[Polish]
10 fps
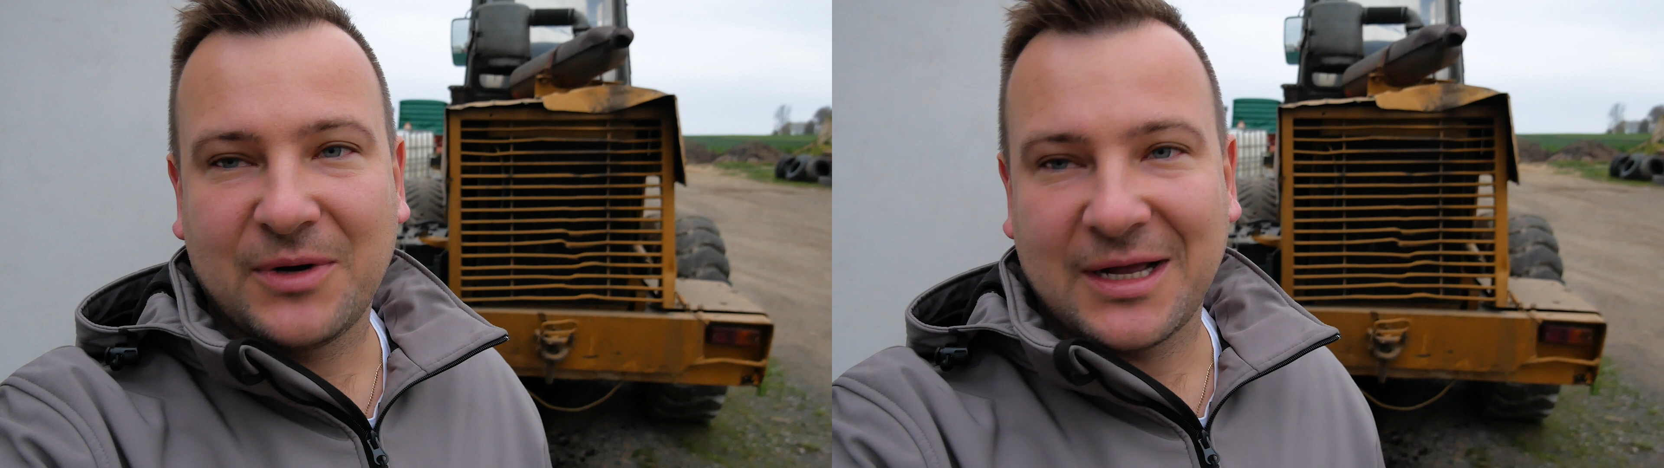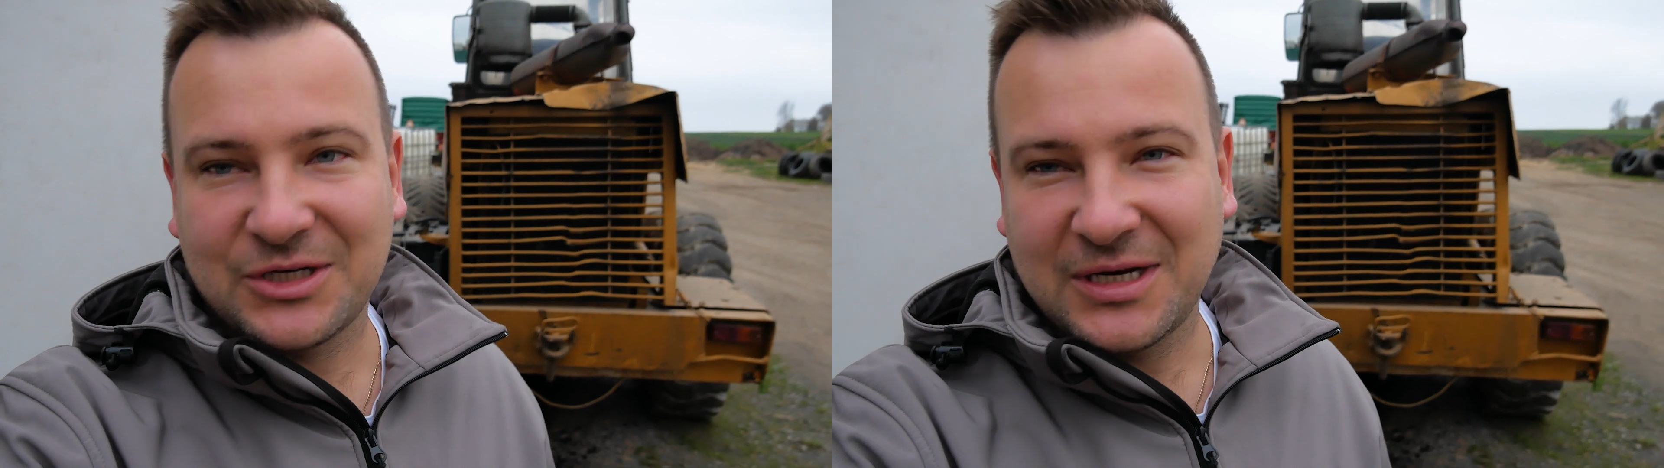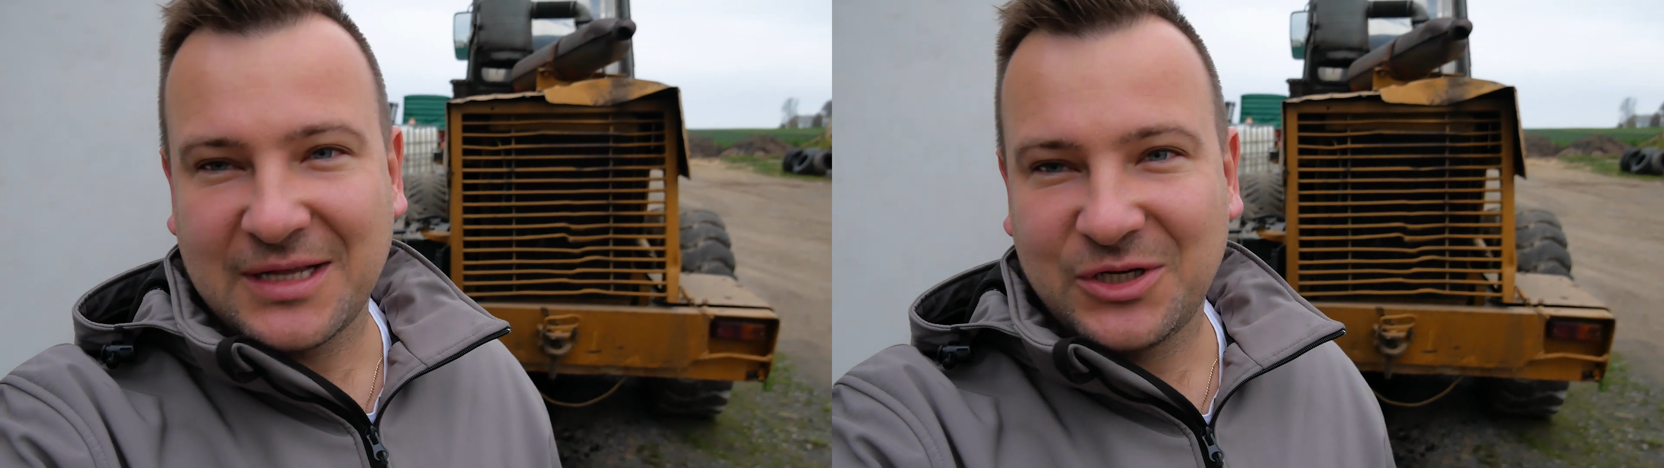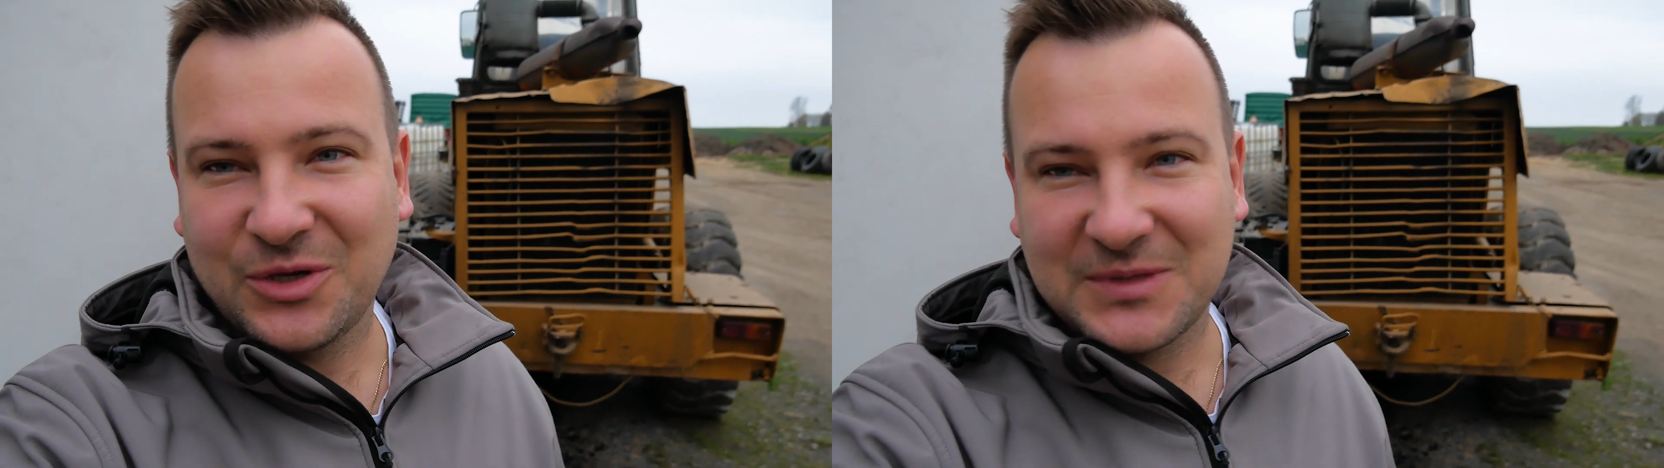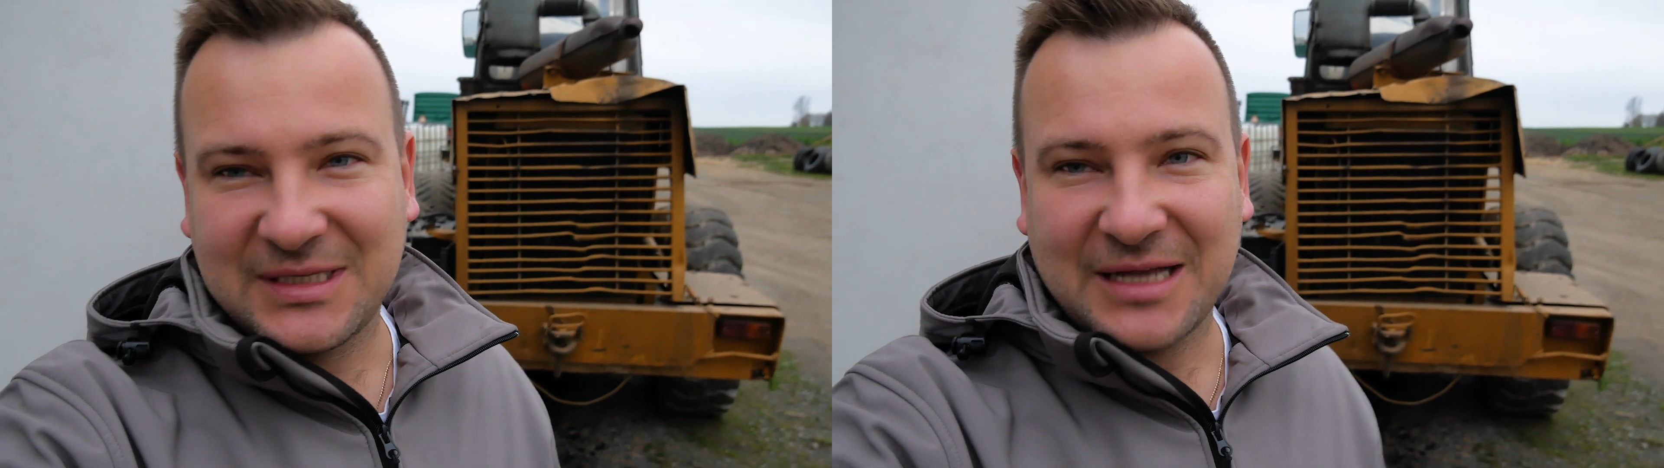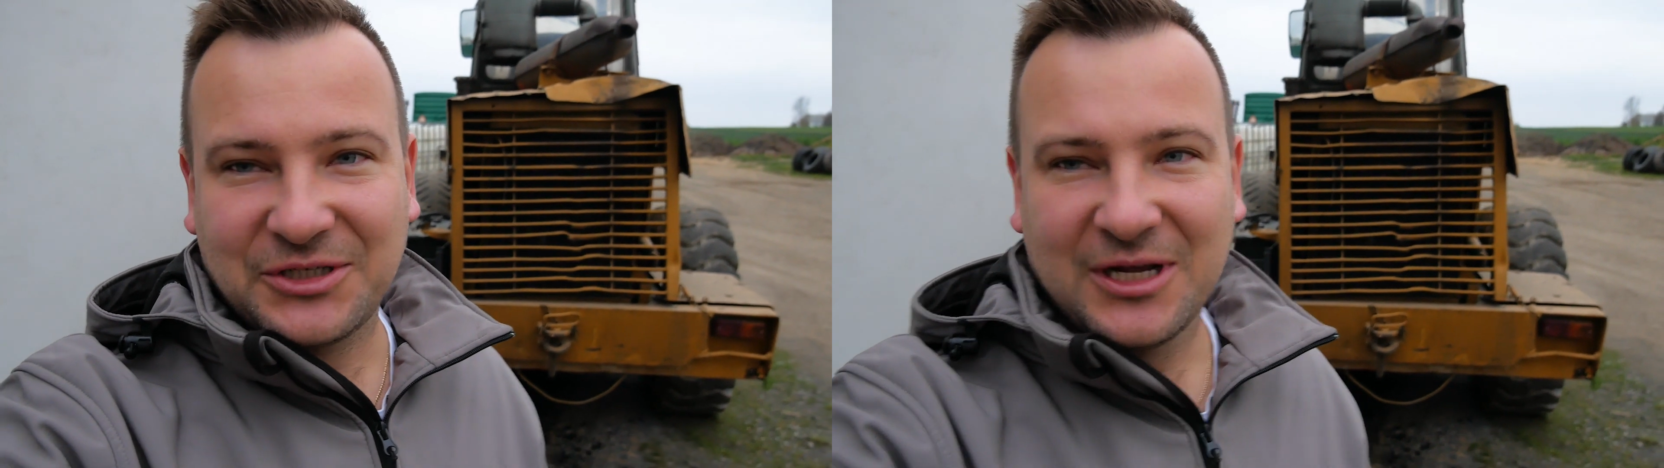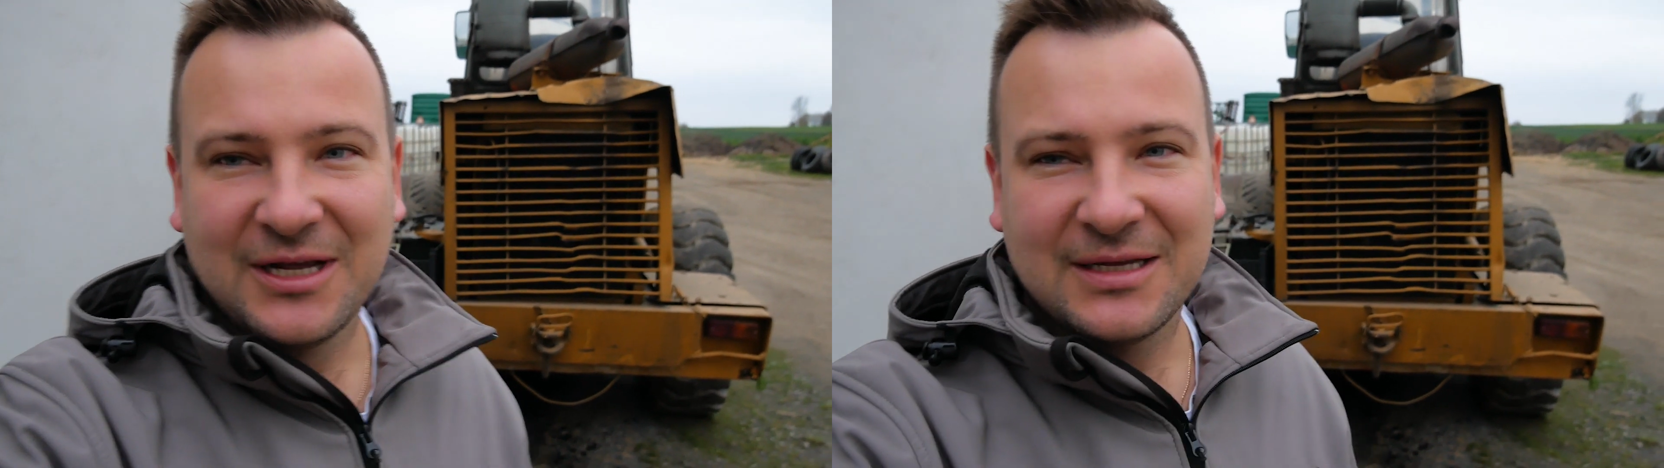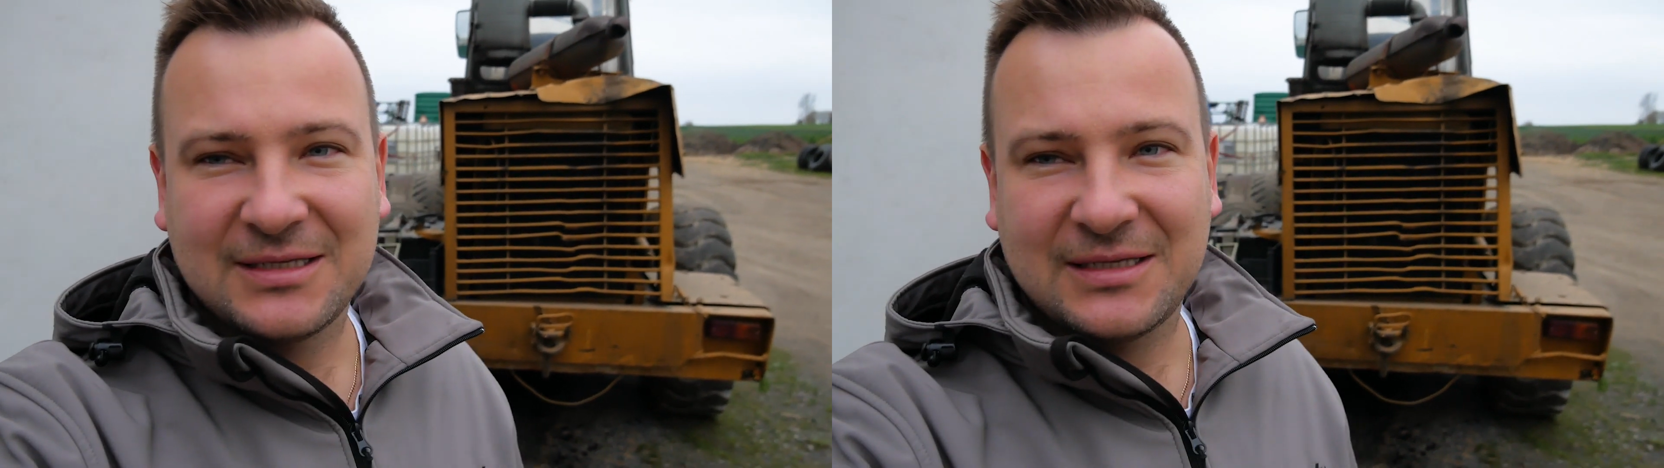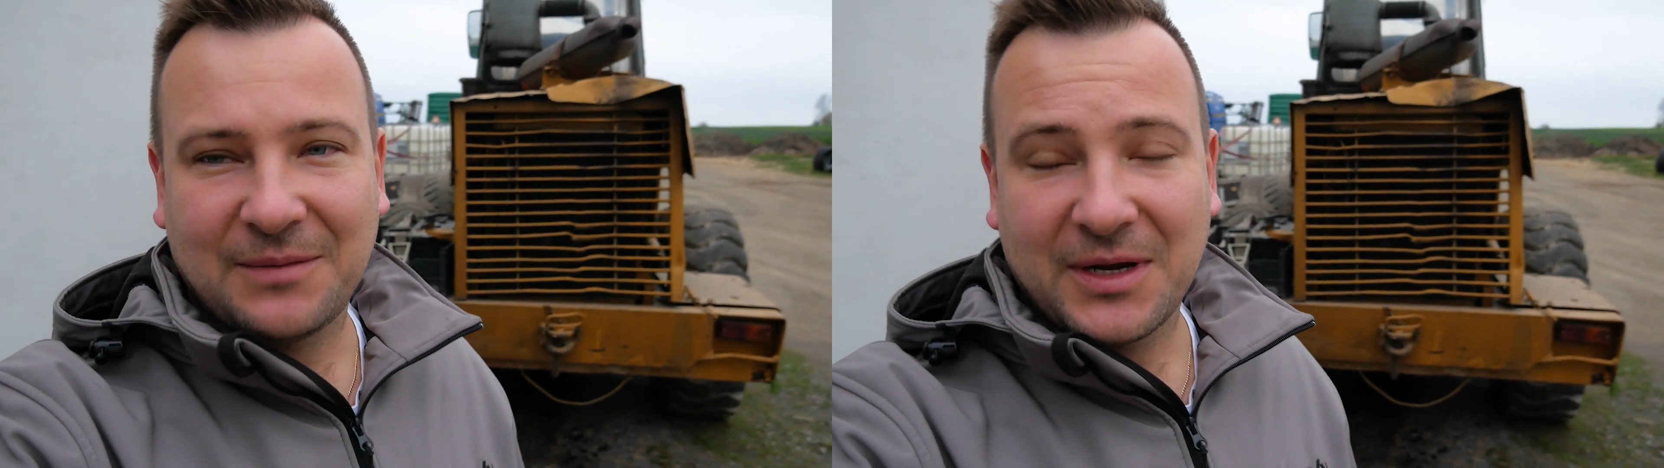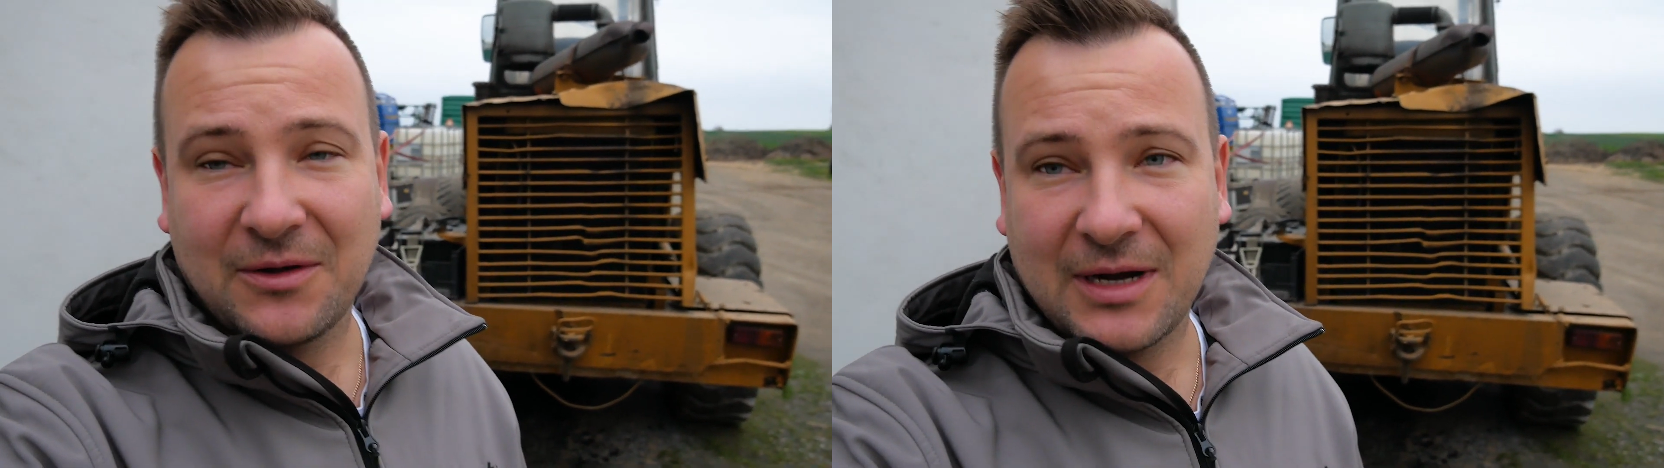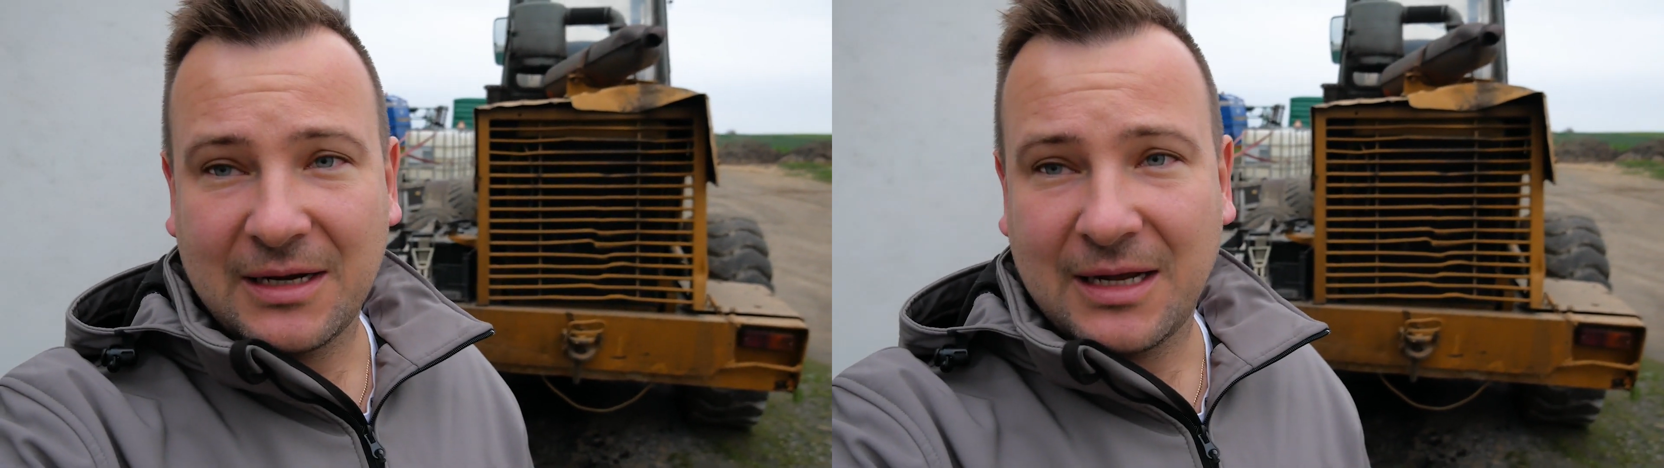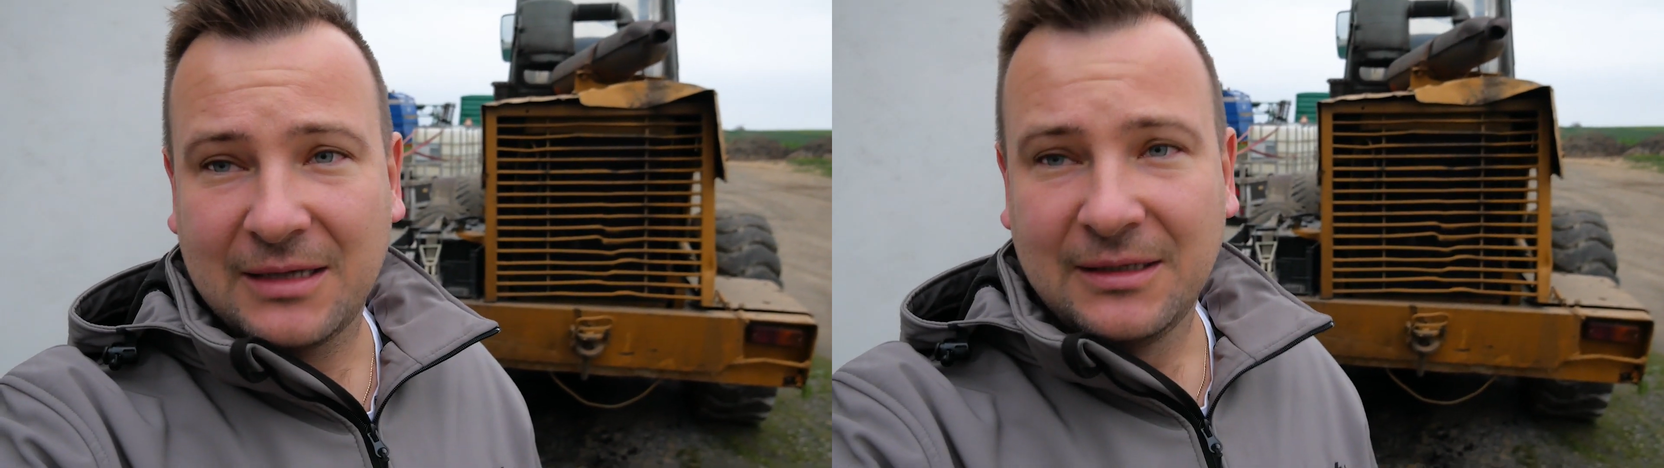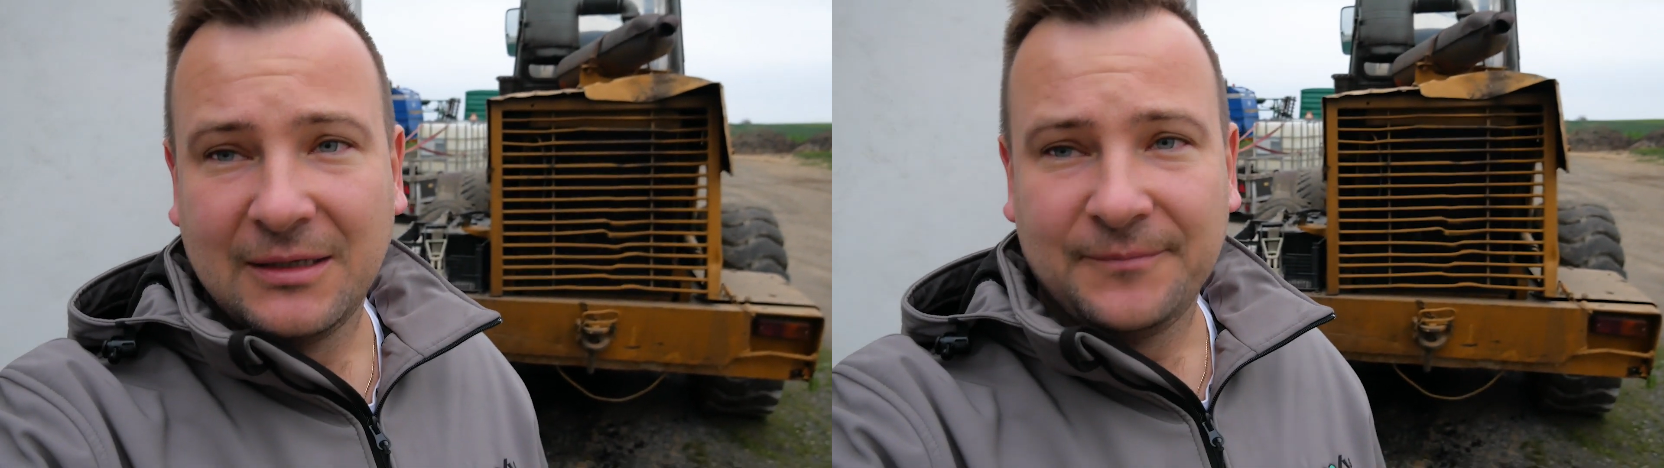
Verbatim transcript: Pokażę na co ją stać z samego rana.